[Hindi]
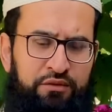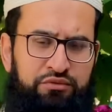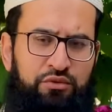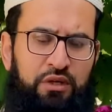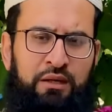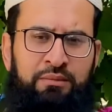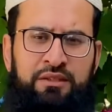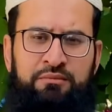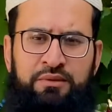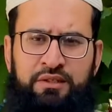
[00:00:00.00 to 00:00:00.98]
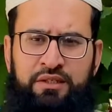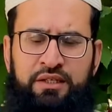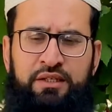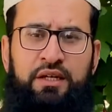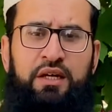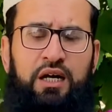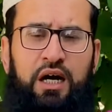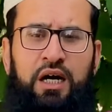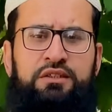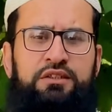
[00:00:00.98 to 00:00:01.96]
हिफ्स अमान में रखे
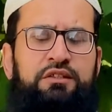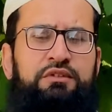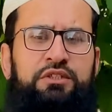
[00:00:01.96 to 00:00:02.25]
आज की